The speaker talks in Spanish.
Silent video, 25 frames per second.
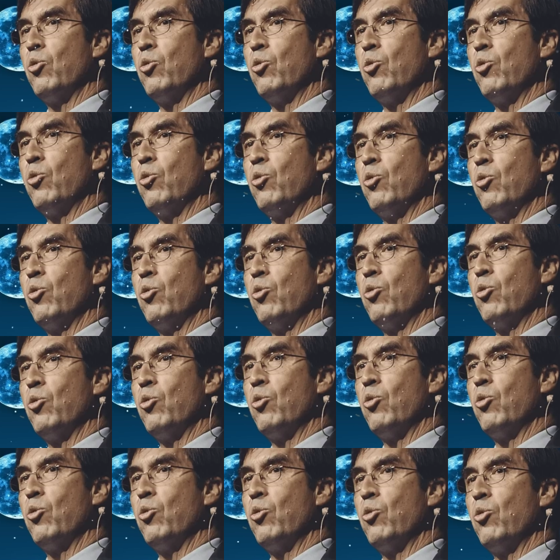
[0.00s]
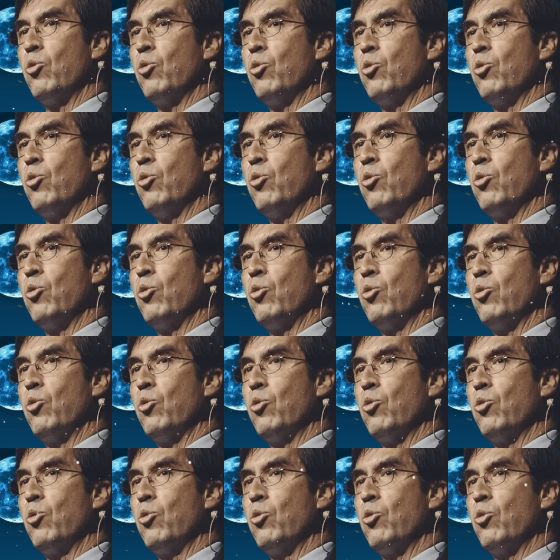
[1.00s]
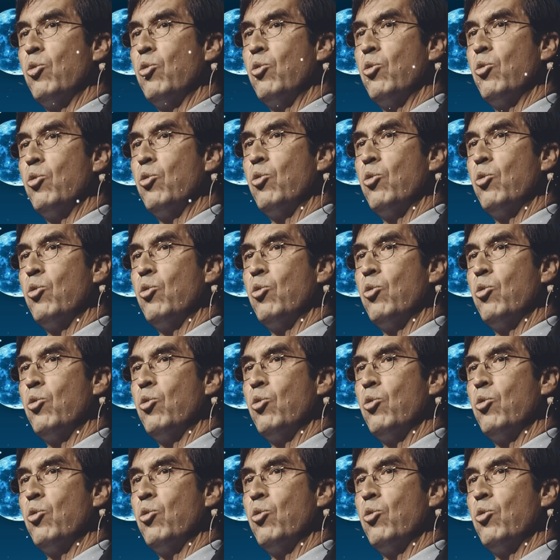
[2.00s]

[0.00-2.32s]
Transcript: con la que es más fácil conectar,